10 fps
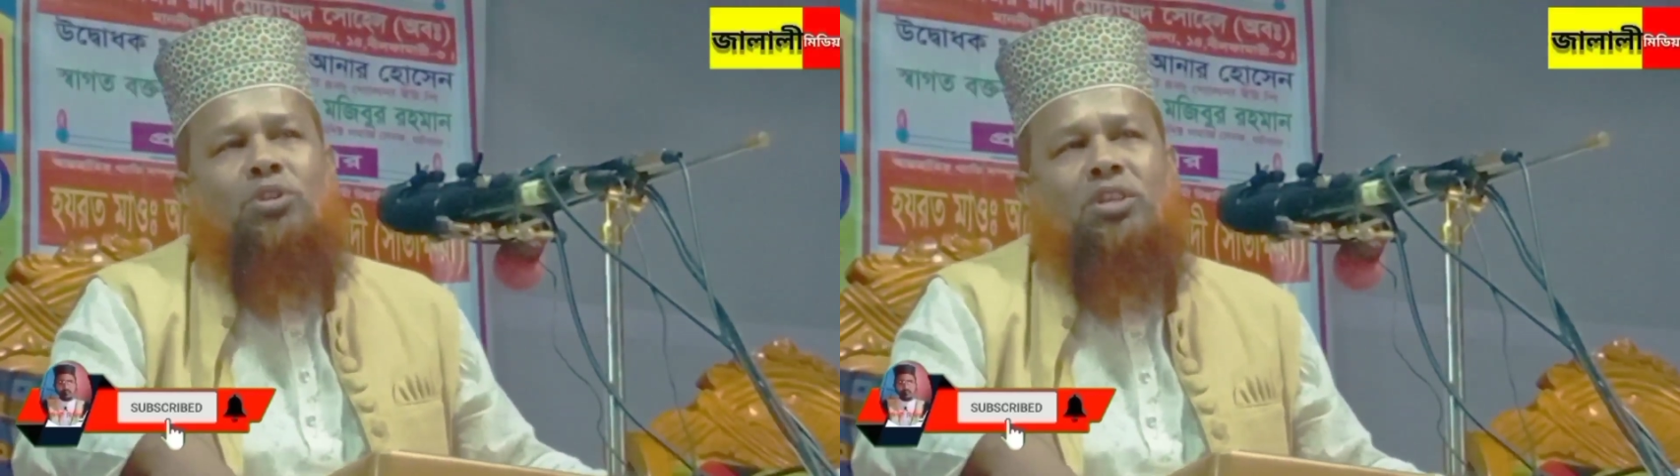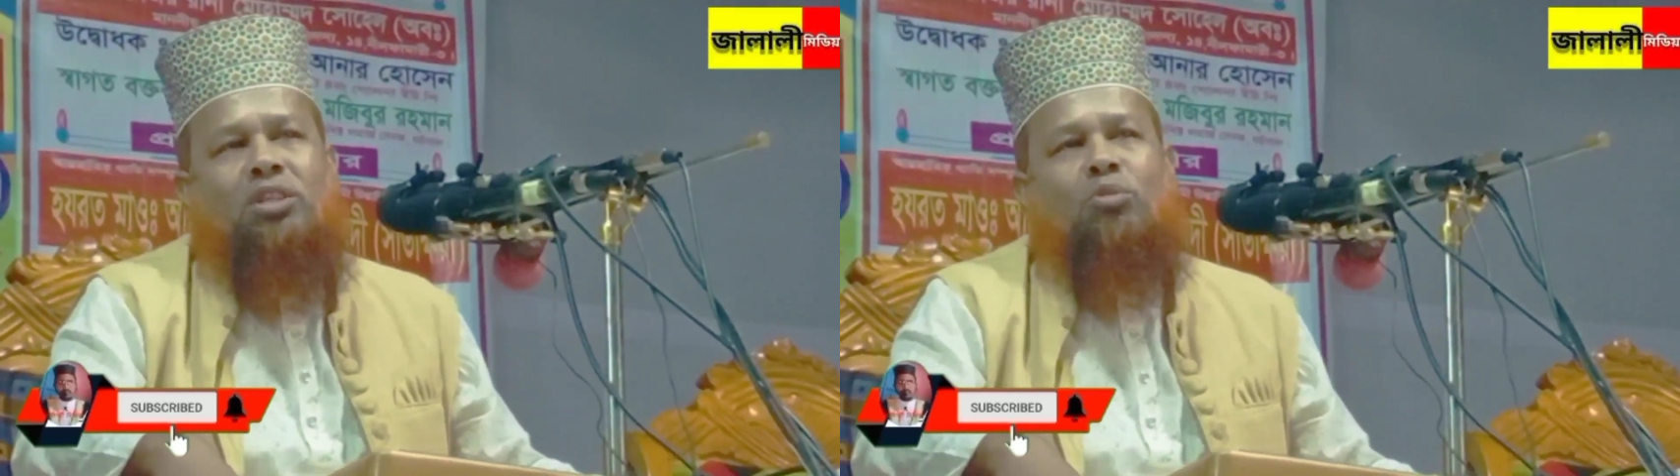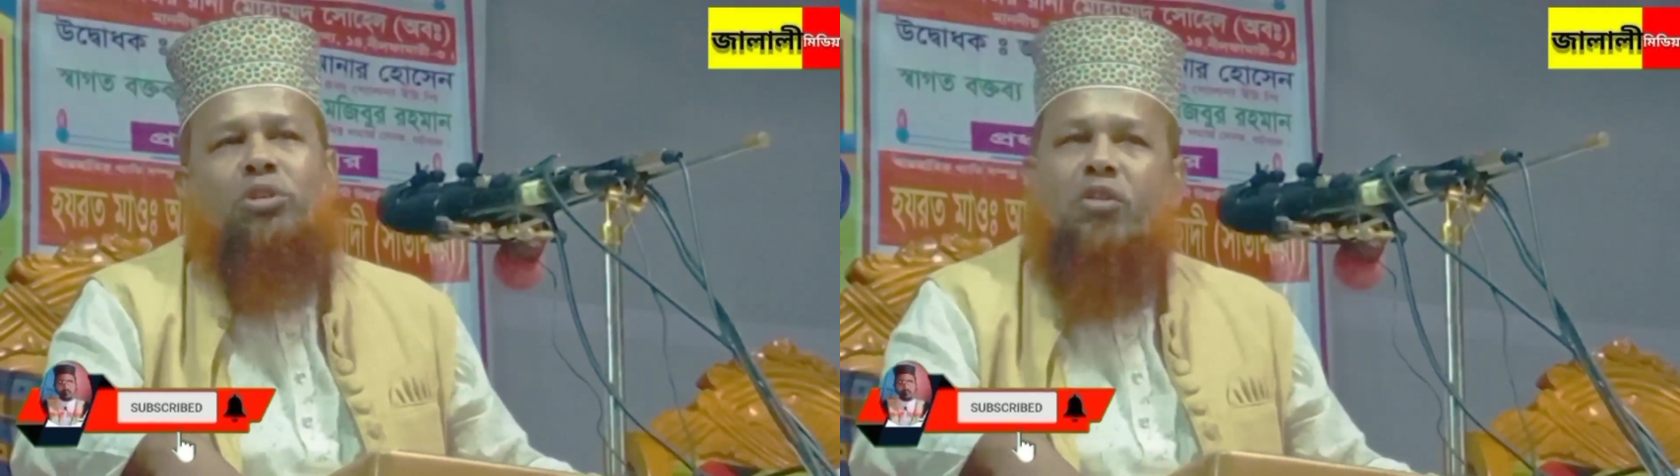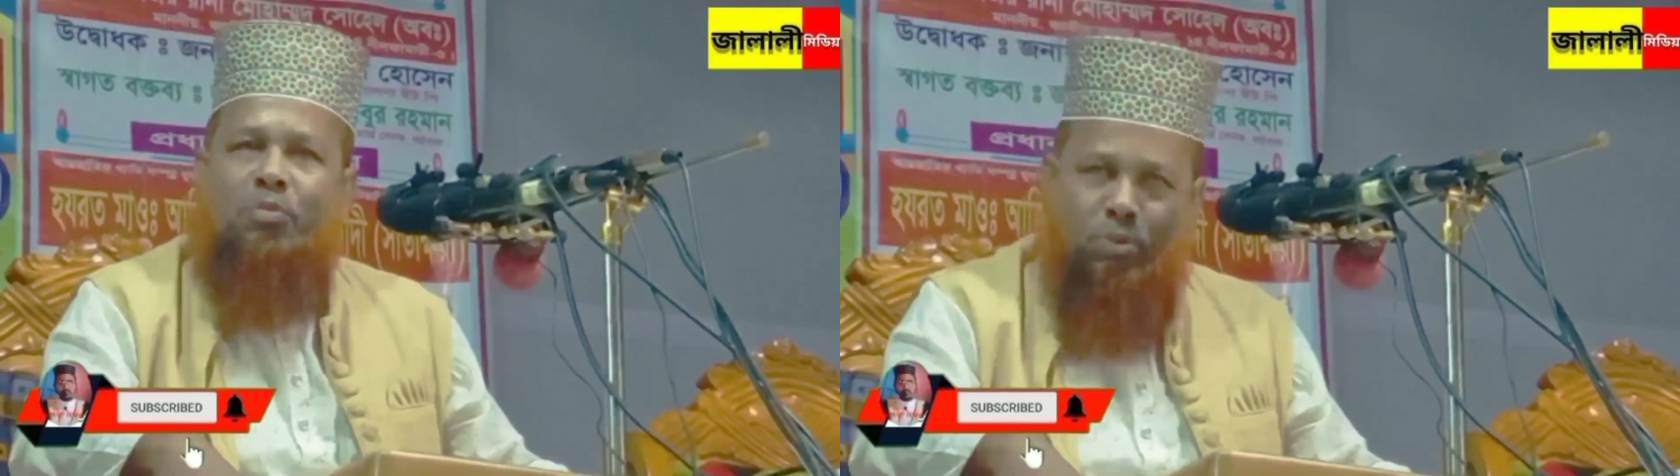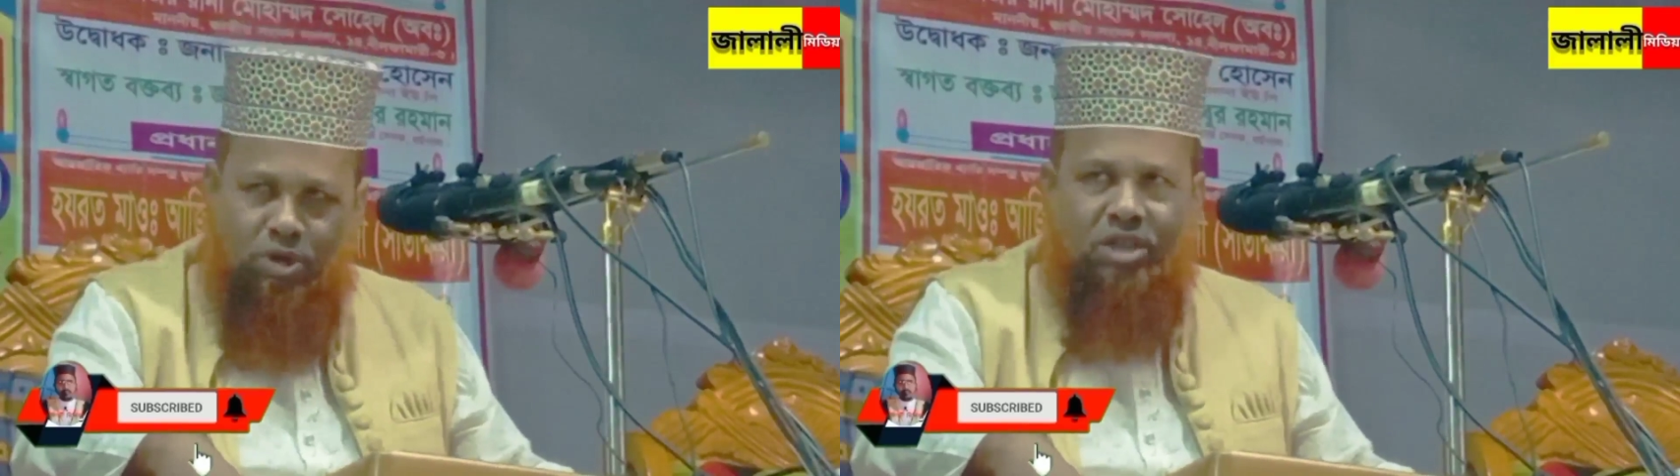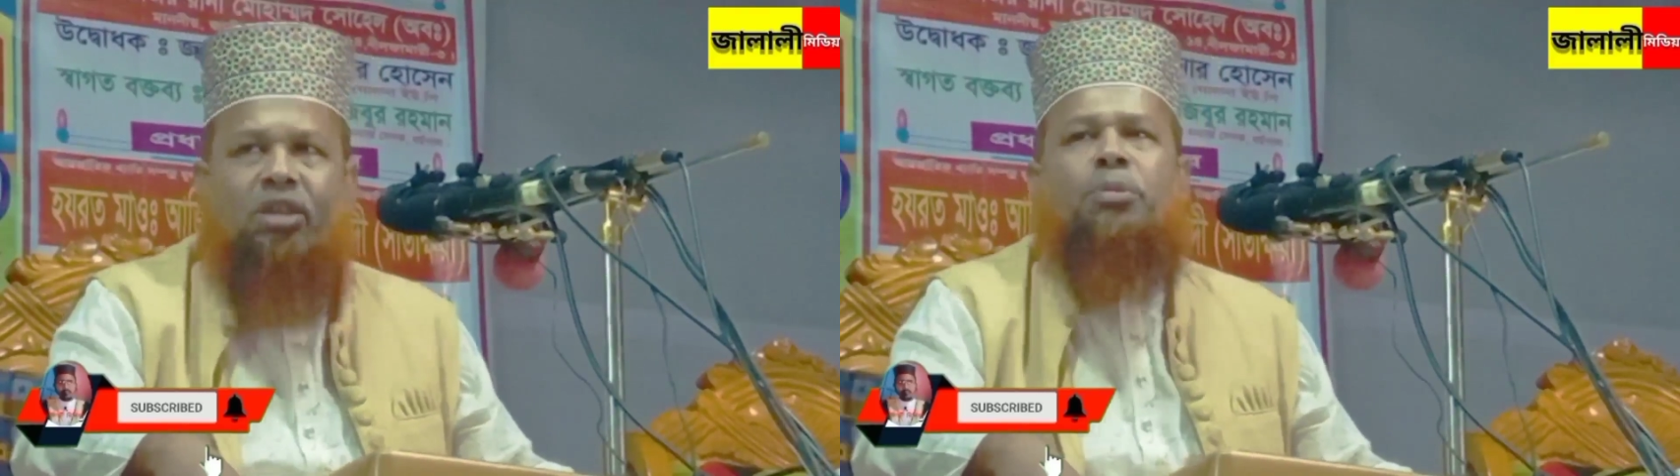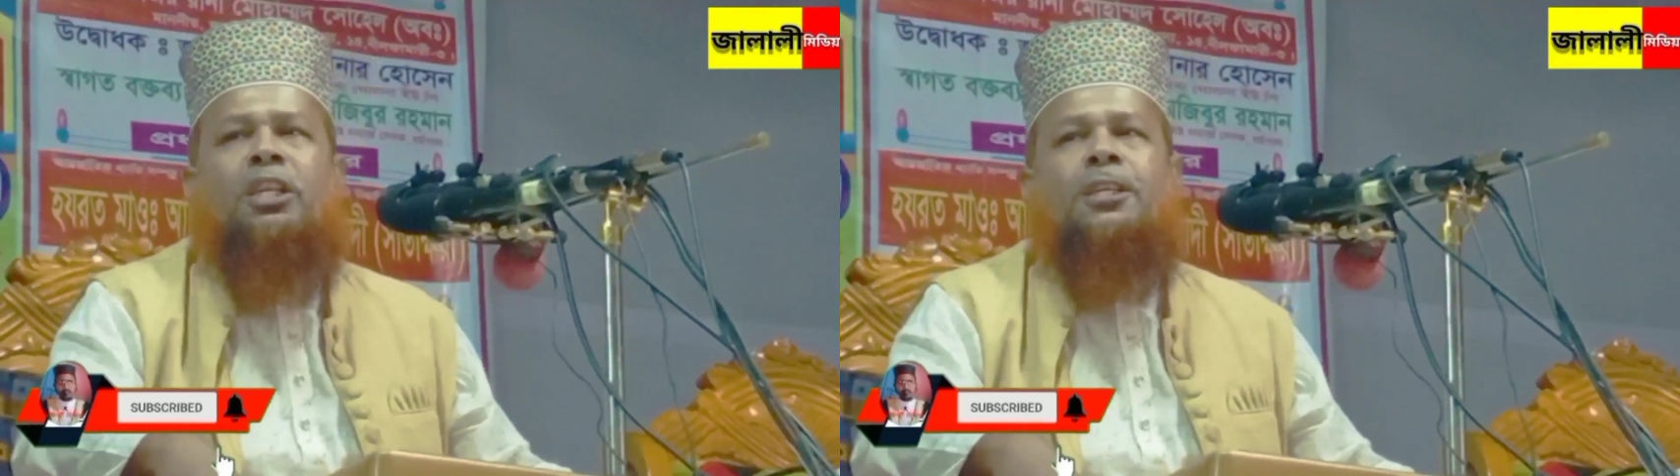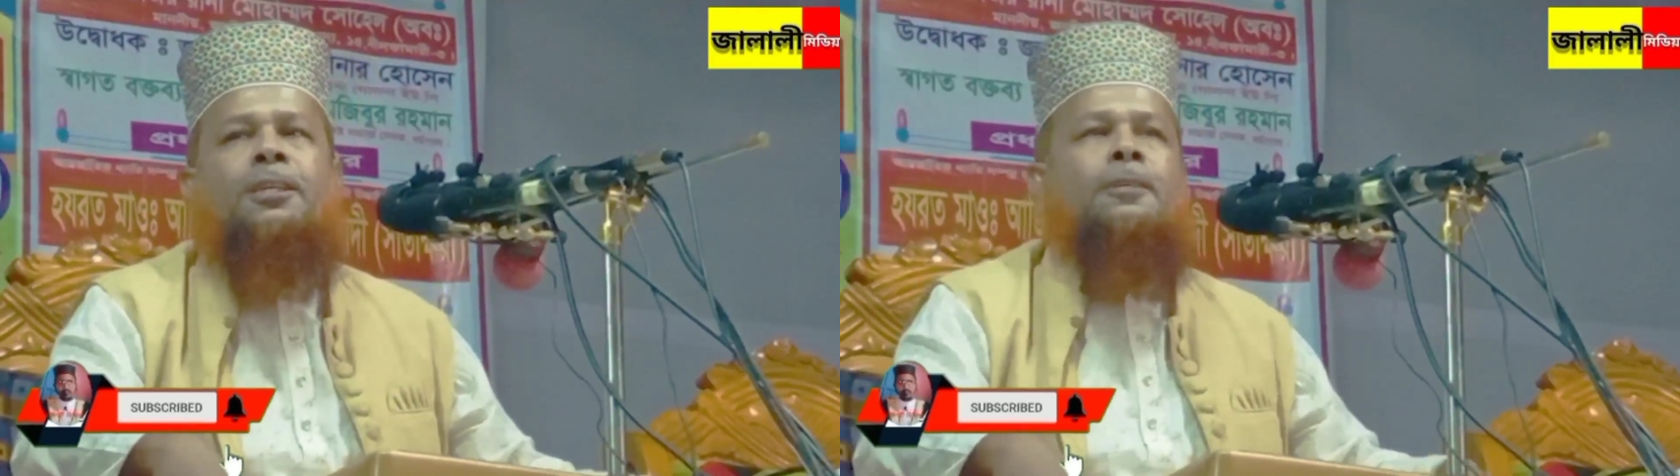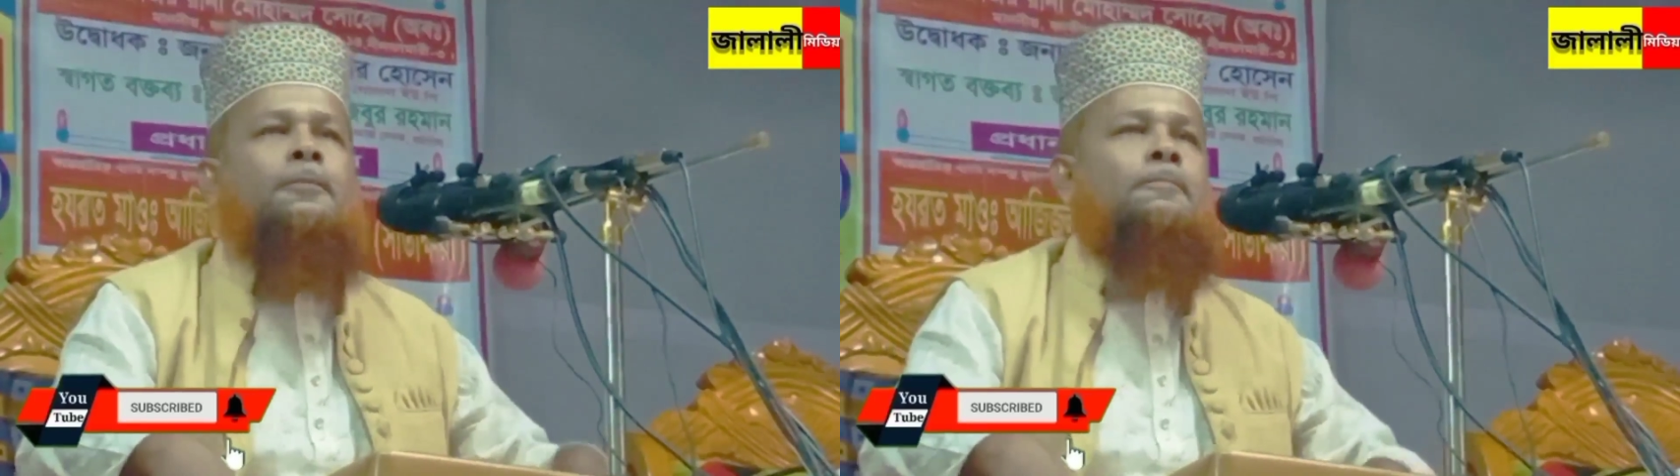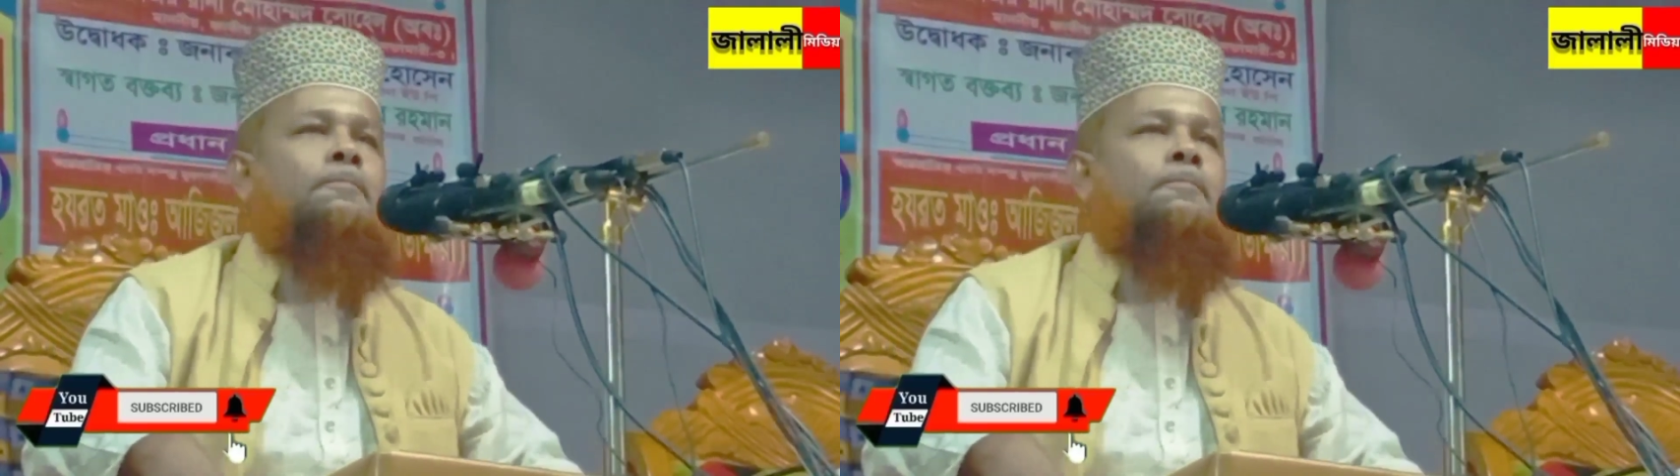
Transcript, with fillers: পড়তেছে ওকে আমি পড়তে পারি